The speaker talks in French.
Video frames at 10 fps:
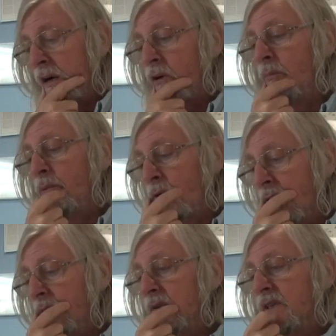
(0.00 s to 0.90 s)
Alors pour
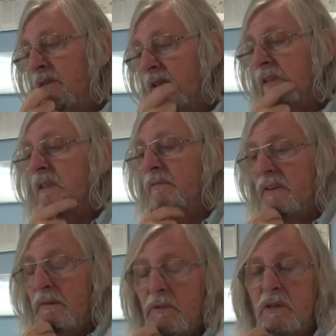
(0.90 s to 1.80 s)
le remdesivir, c'est
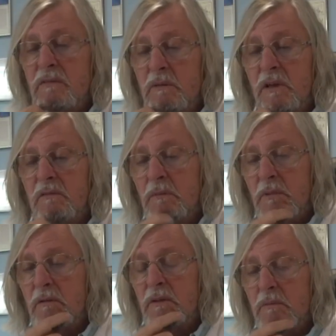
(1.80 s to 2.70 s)
vraiment, vraiment,
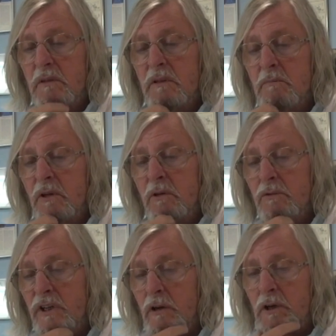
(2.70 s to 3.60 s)
vraiment, vraiment,
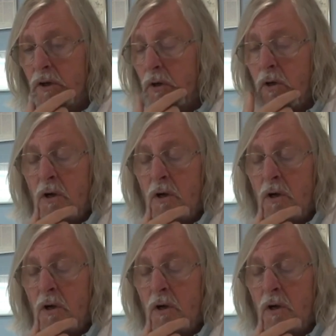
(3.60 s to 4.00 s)
une erreur.